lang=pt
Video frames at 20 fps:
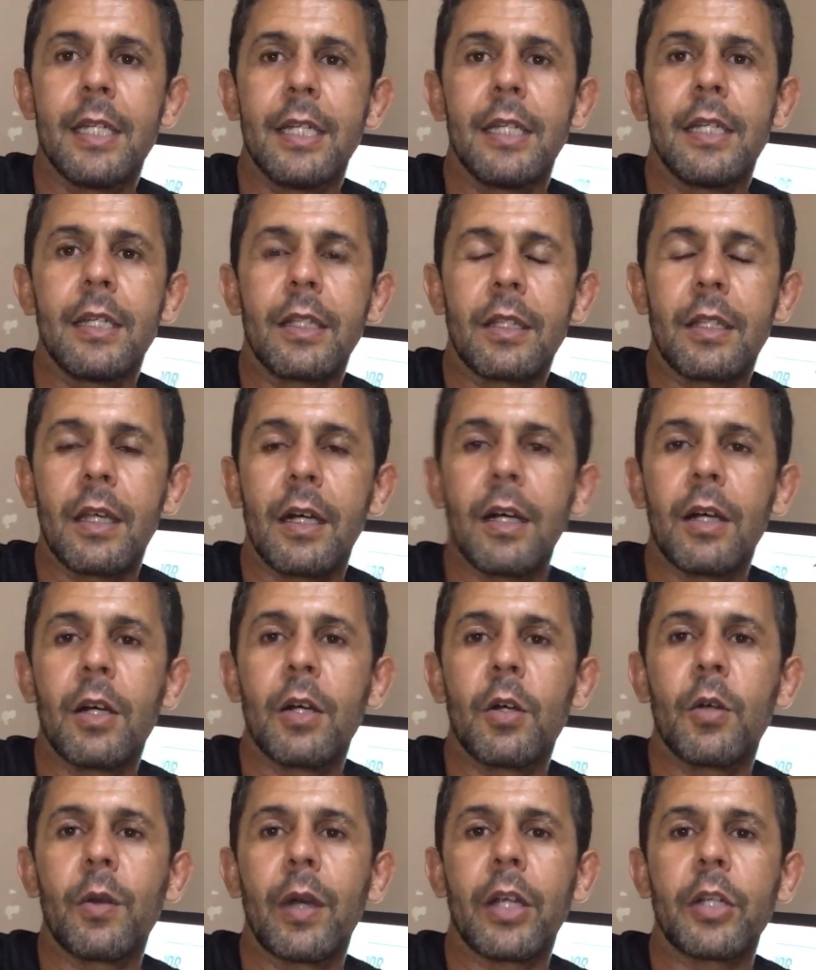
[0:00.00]

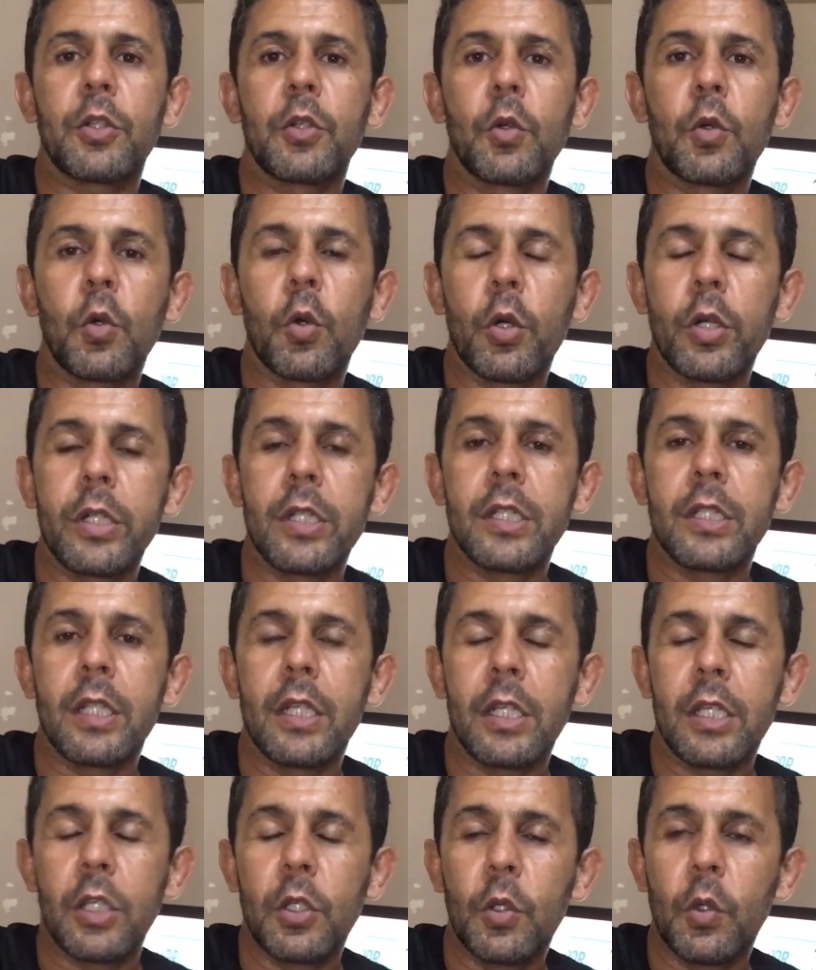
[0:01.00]
Então eu acho que o Corinthians
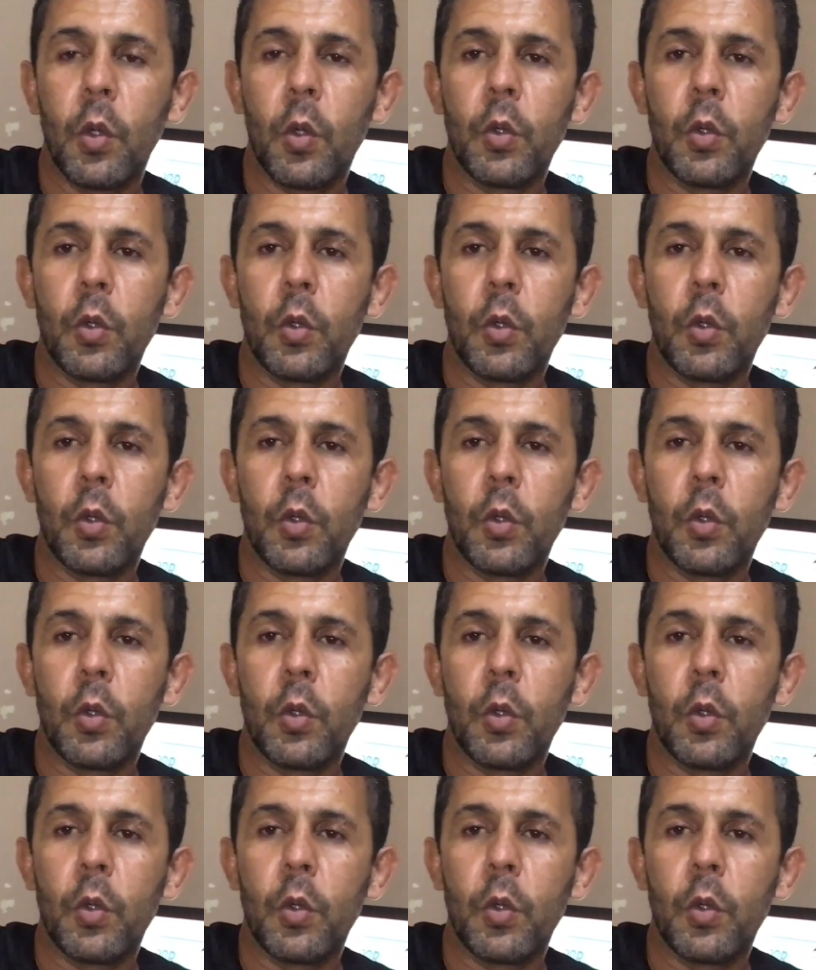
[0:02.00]
tem que